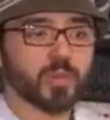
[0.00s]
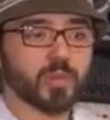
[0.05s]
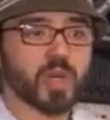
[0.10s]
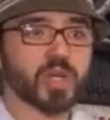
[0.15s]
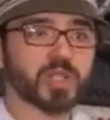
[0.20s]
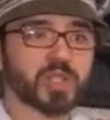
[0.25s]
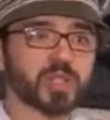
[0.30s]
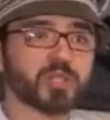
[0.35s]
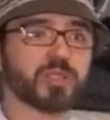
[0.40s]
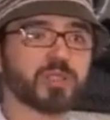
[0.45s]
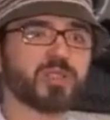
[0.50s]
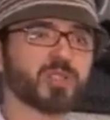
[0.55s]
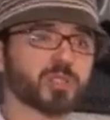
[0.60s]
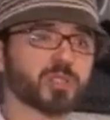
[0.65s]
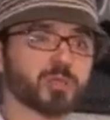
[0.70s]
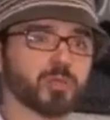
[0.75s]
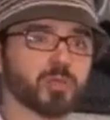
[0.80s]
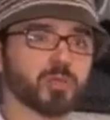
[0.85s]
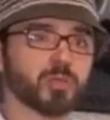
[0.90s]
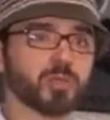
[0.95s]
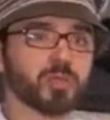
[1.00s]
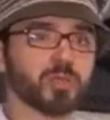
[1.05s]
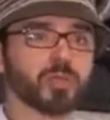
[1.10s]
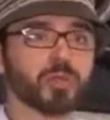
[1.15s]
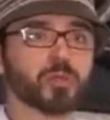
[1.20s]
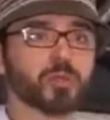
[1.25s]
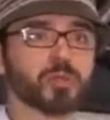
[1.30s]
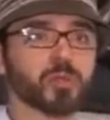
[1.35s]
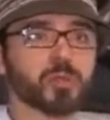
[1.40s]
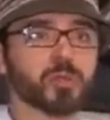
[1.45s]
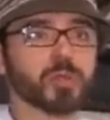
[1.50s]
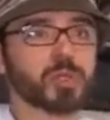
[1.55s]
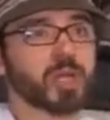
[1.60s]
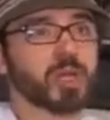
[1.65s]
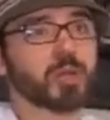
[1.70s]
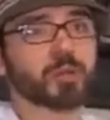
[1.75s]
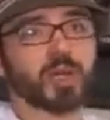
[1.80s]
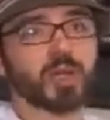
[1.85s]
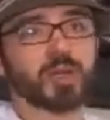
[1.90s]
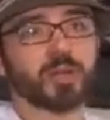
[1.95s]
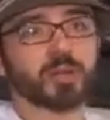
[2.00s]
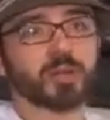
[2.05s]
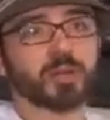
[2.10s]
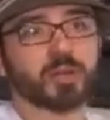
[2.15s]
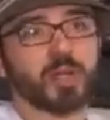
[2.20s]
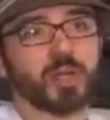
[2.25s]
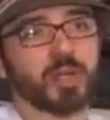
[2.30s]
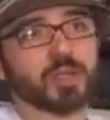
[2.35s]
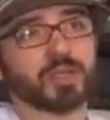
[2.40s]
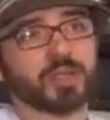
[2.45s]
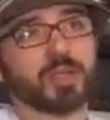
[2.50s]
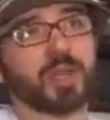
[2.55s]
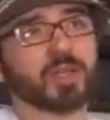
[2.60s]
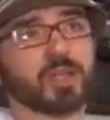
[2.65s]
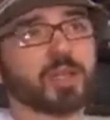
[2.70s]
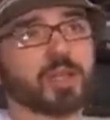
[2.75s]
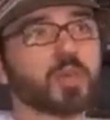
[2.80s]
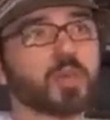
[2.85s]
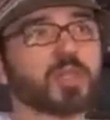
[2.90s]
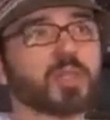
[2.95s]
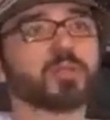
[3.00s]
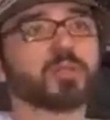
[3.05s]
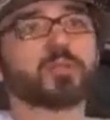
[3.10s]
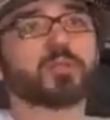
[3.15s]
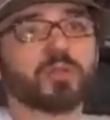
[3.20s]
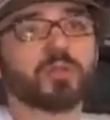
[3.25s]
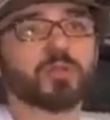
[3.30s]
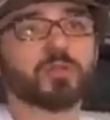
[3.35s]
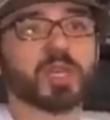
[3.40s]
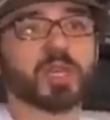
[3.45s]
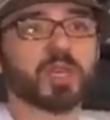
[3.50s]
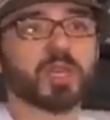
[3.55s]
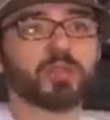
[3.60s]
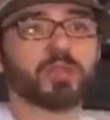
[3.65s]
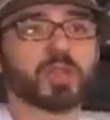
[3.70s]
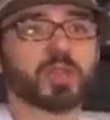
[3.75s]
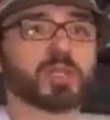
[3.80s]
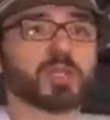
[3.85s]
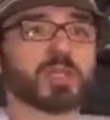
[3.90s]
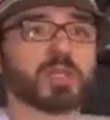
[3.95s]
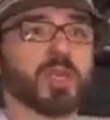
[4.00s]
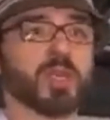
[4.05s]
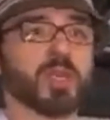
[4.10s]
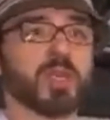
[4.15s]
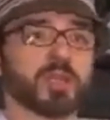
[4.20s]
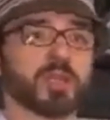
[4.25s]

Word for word: budget de estúdio, né, Pra sei lá, dependendo do que você quer fazer.